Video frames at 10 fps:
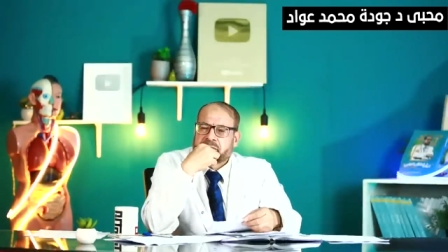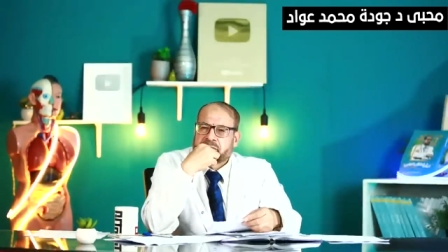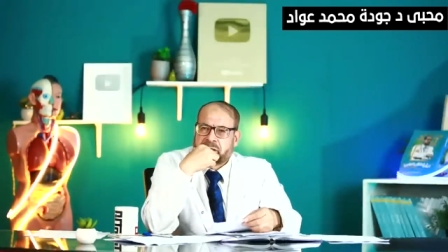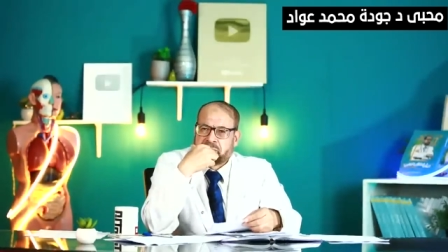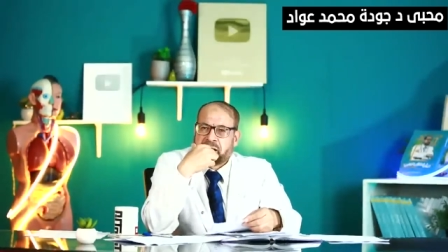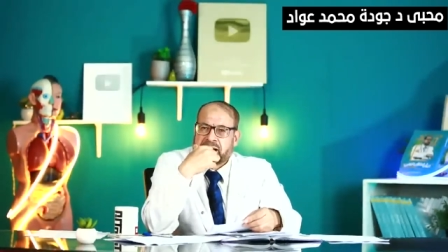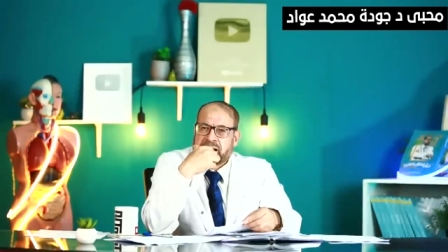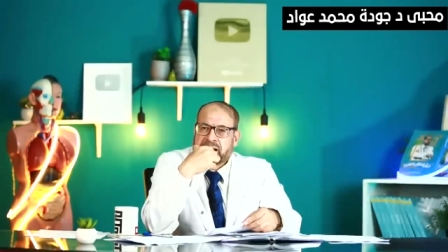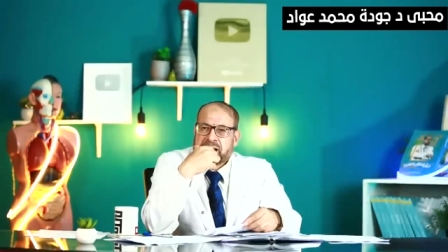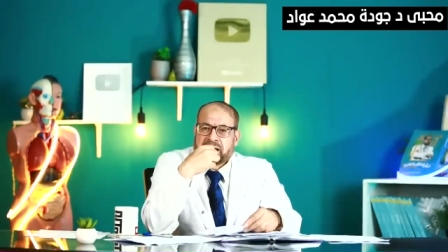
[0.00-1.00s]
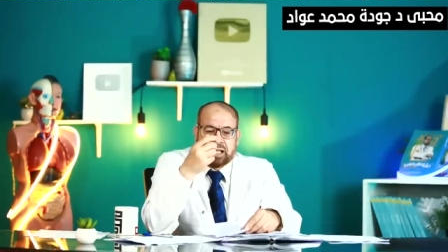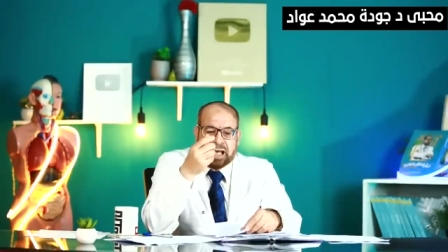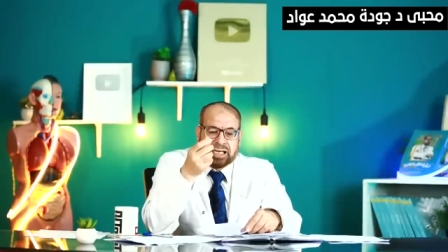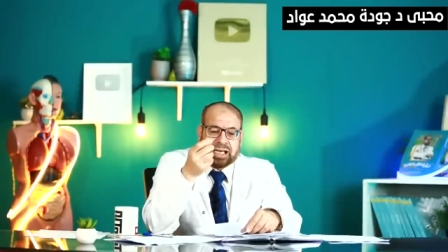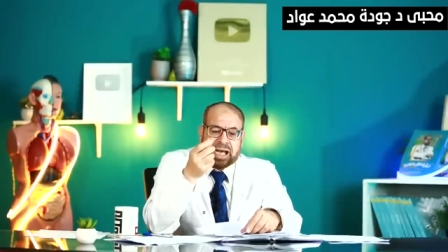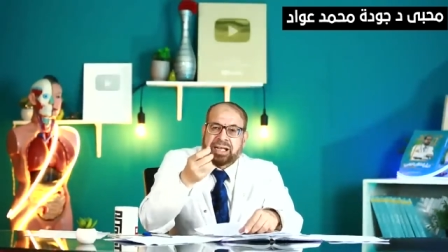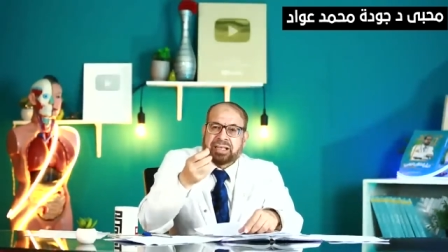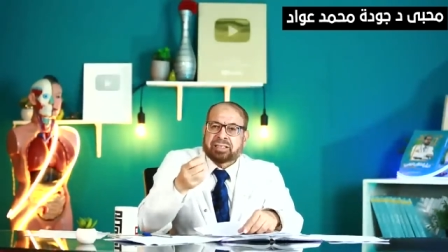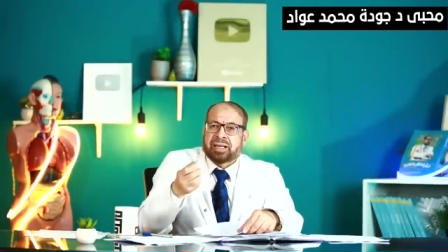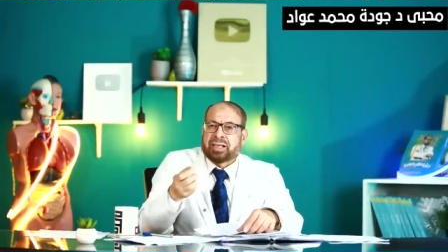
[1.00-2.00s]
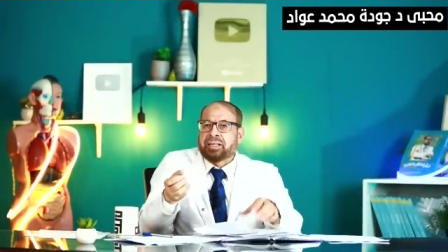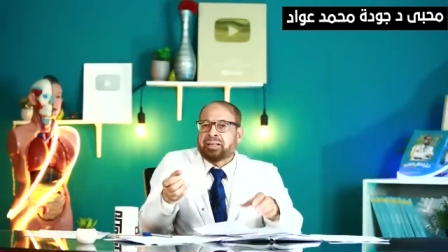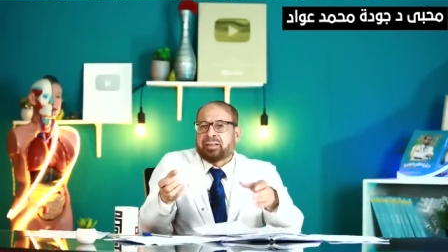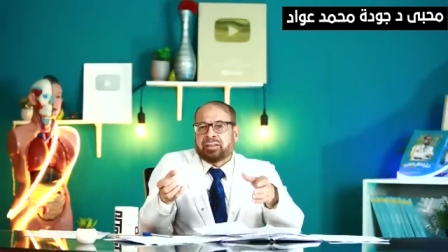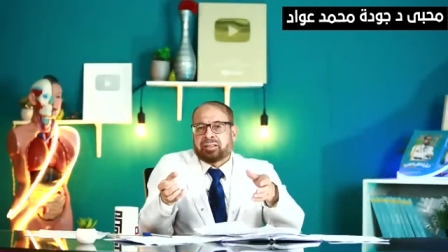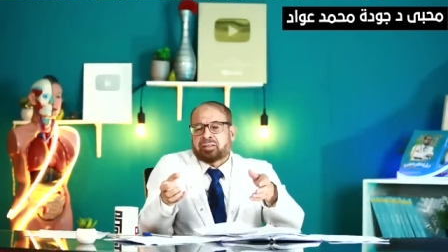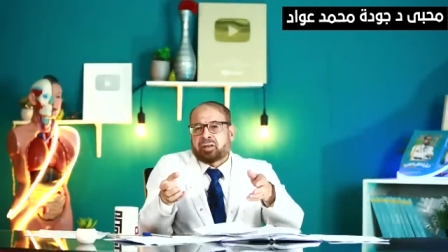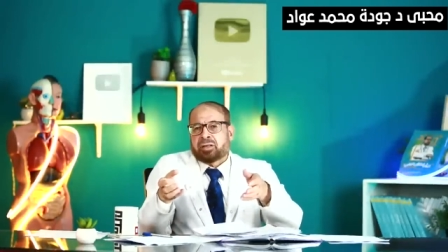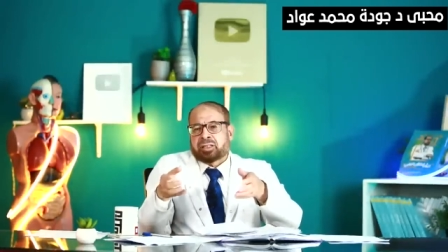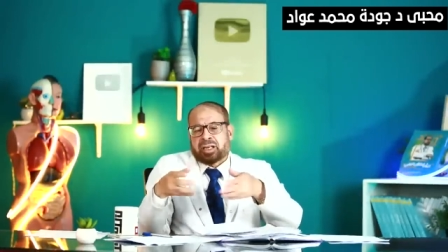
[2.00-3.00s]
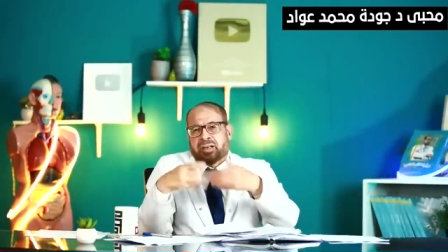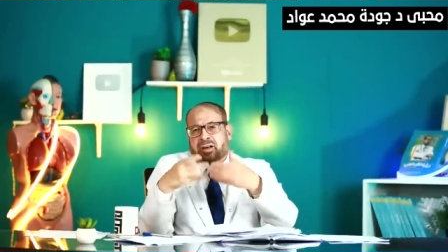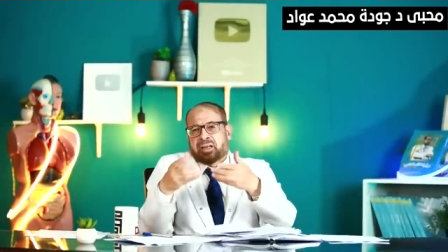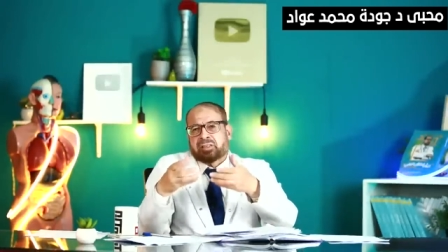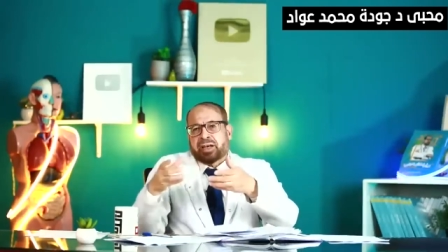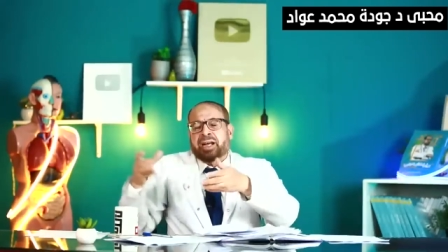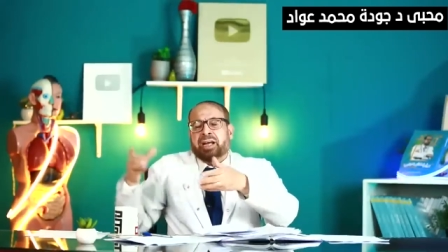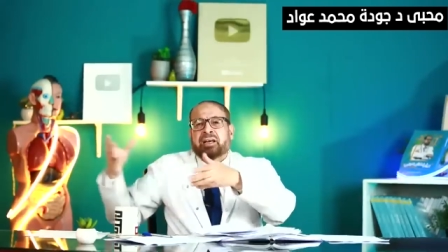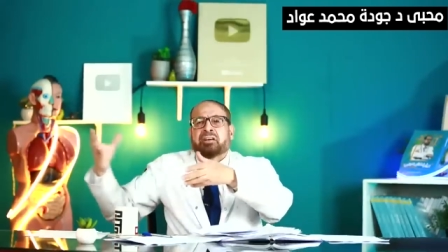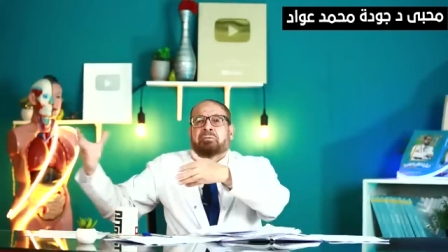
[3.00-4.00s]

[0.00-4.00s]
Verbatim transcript: فهمت حاجه يعني انا سريع الانتصاب سريع القذف انا